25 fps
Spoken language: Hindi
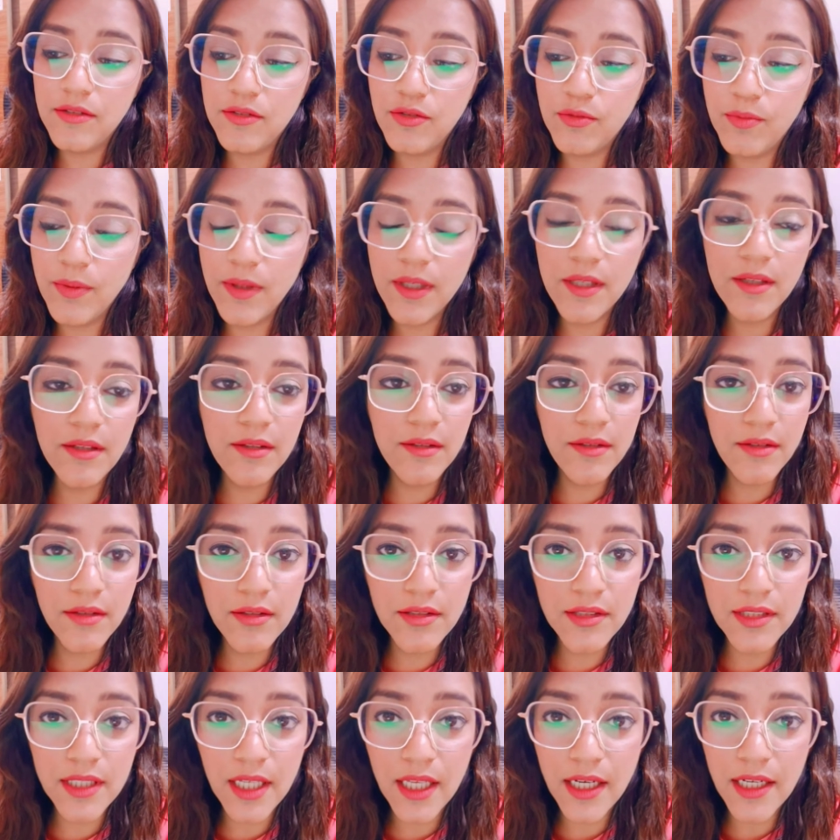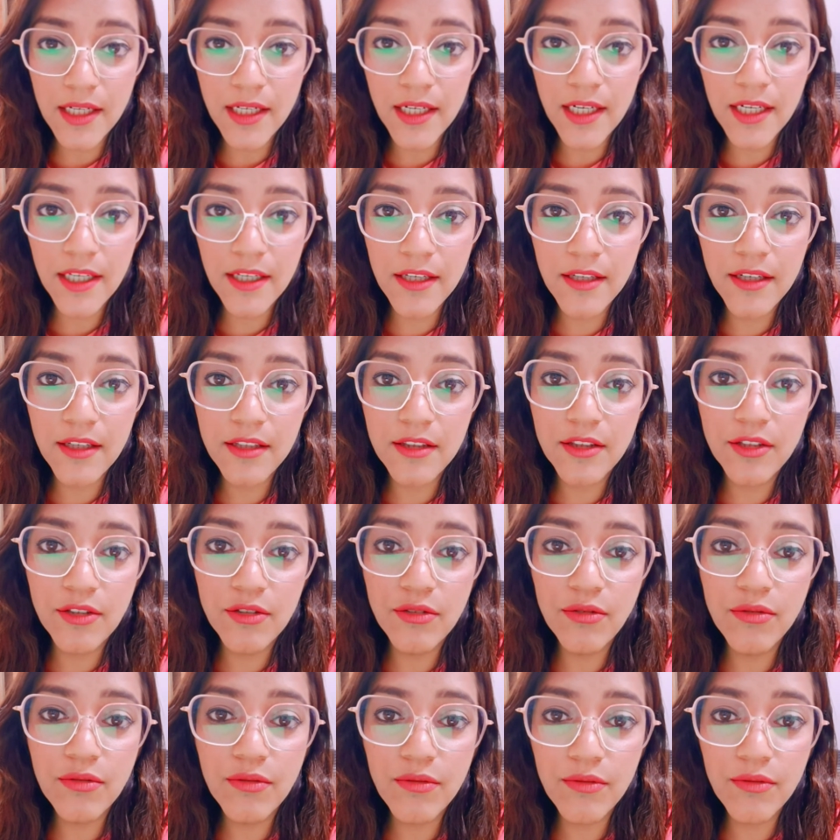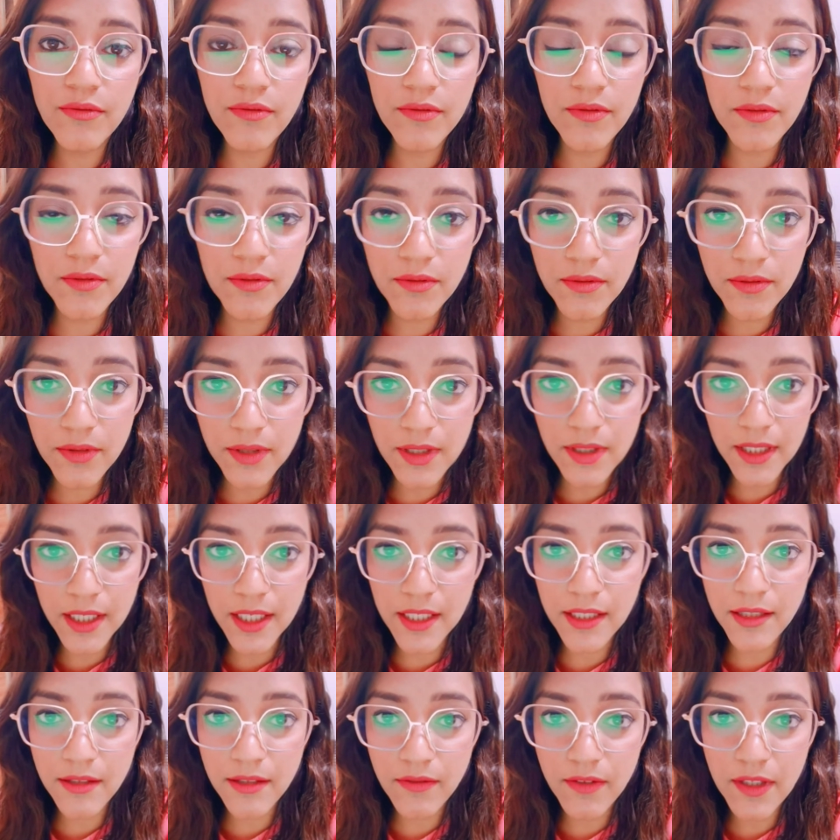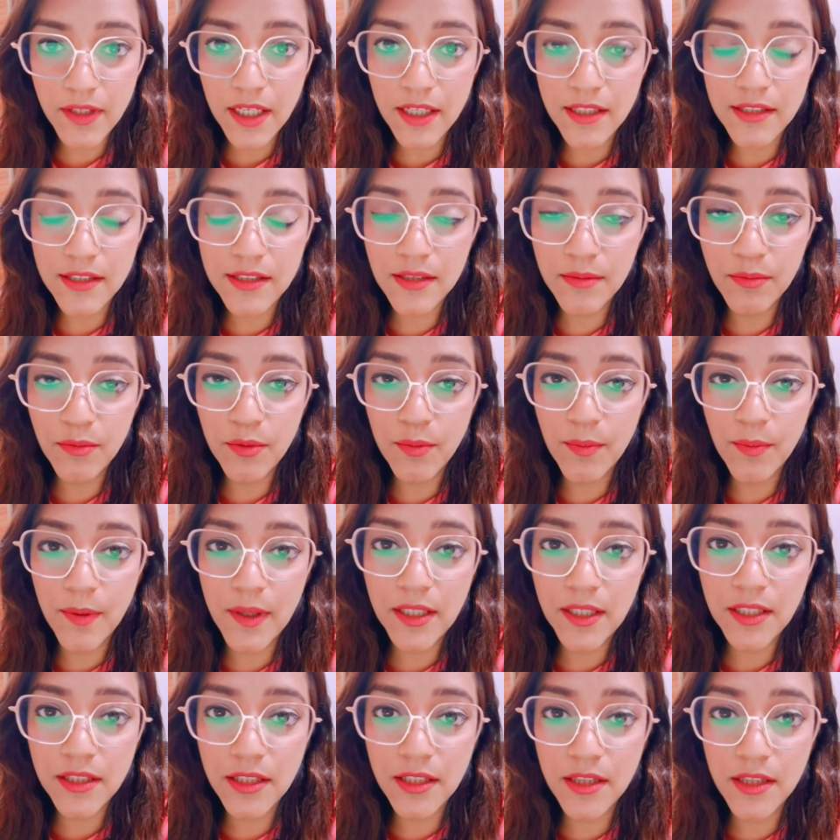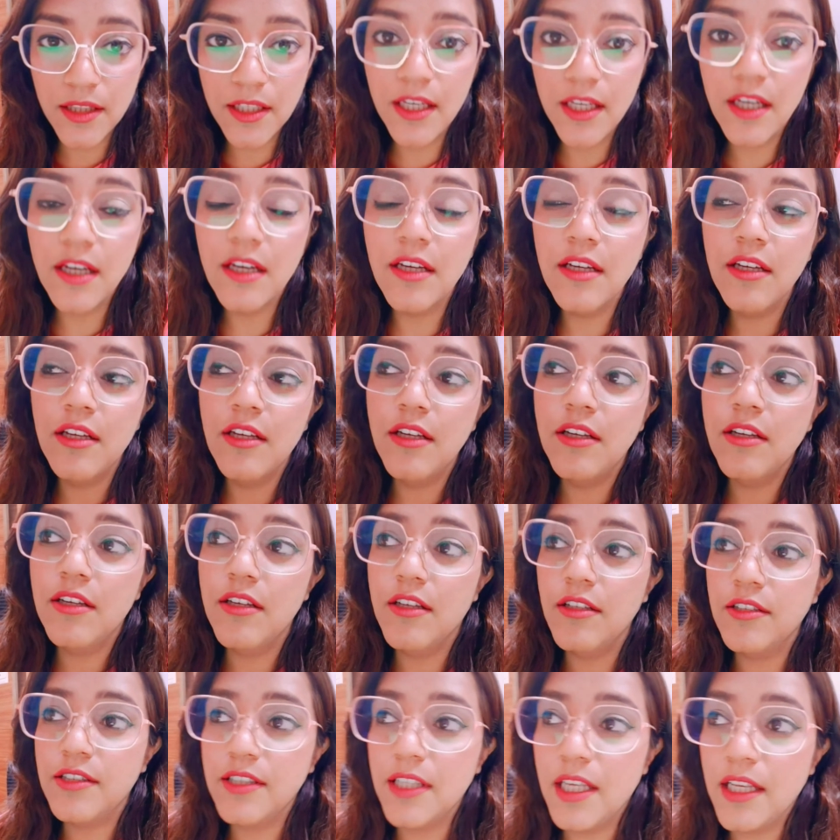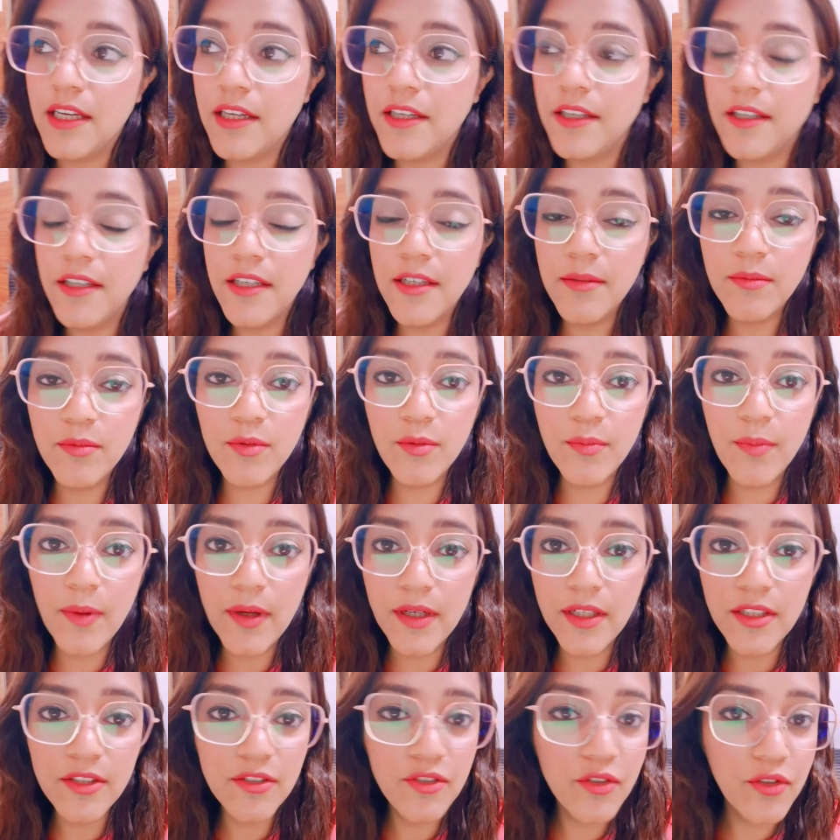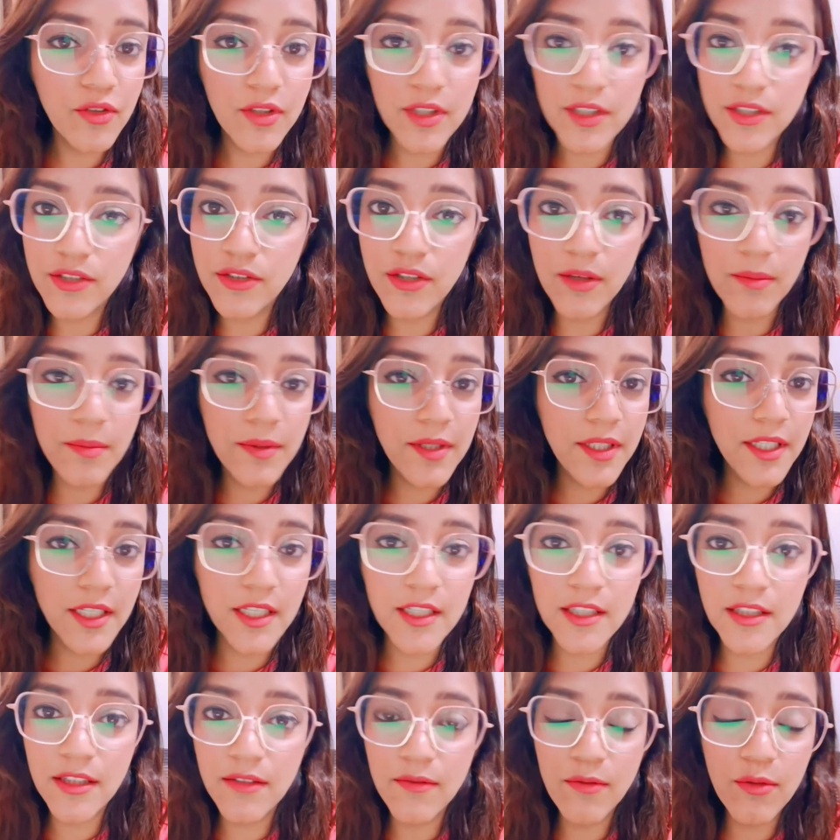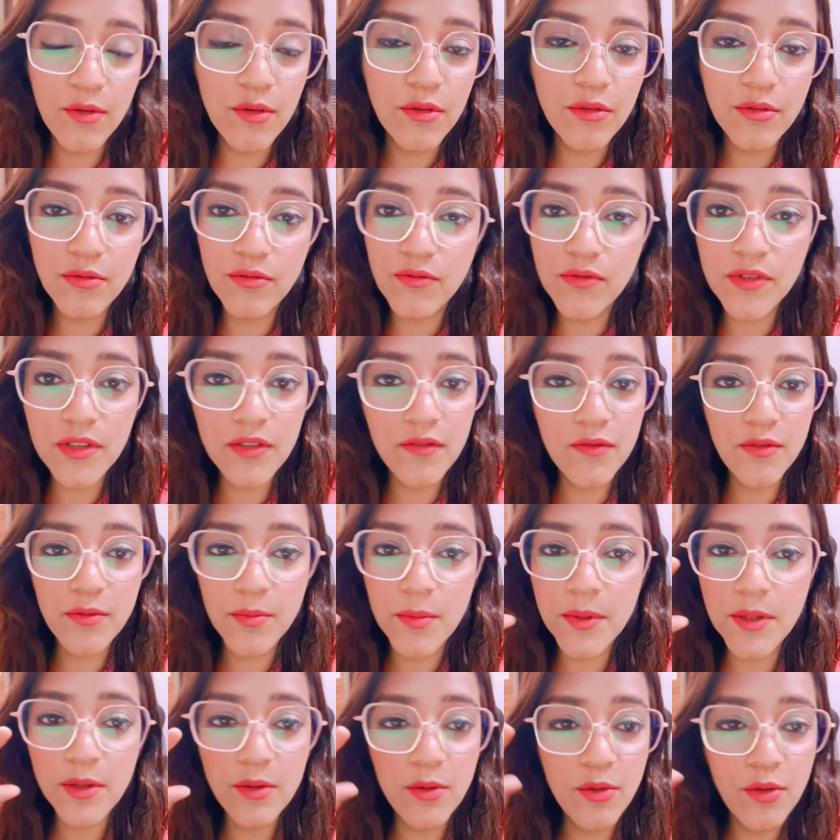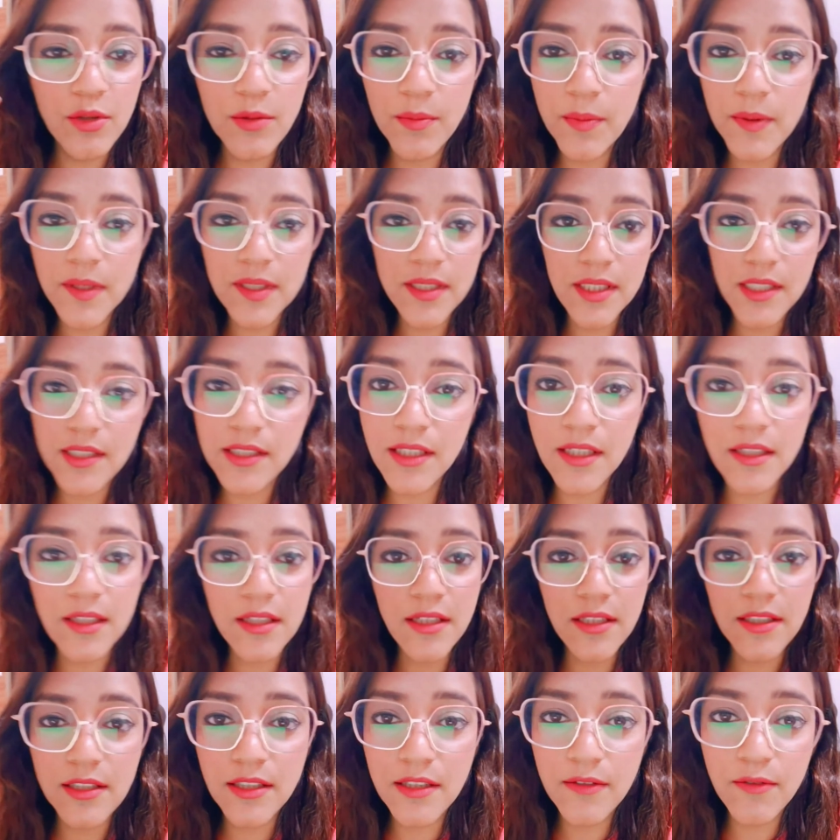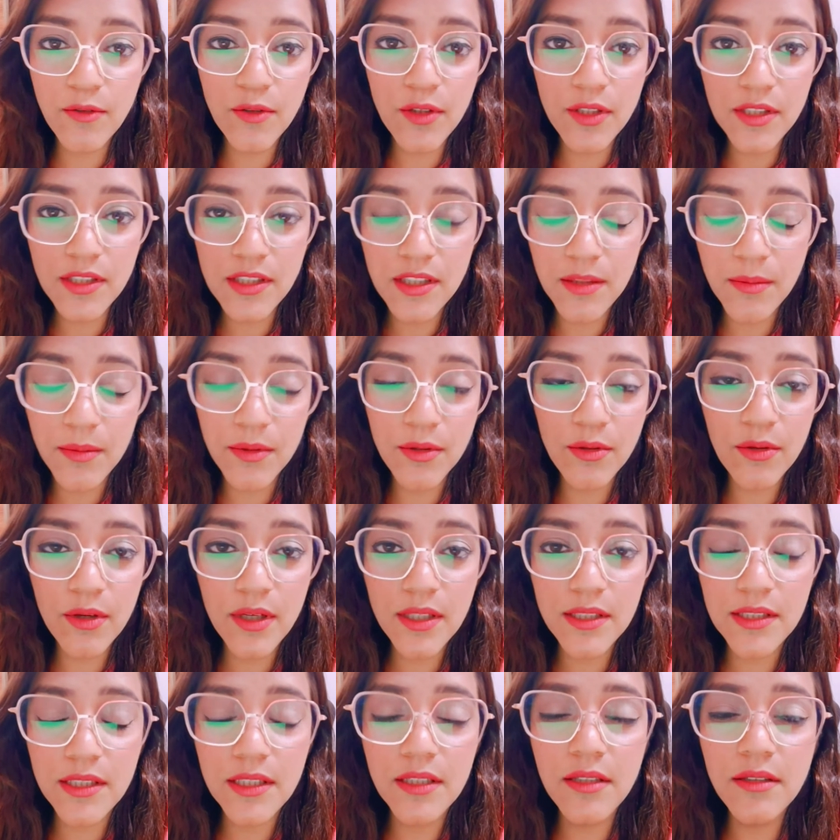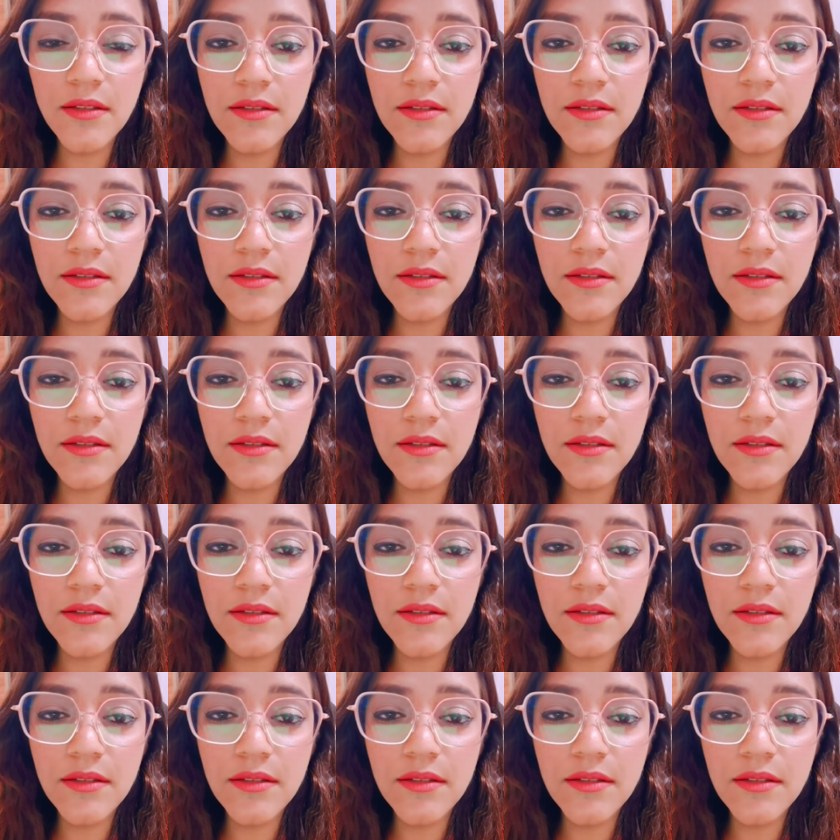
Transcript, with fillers: सुबह सैलड लेकर आती हूँ एक विकास नींबू पानी देते हैं सैलड नींबू पानी चॉकलेट जो आपने देखी थी वो सिर्फ उसमें दो ही पीस से ज़्यादा नहीं थे और रस्ते में थोड़ा सा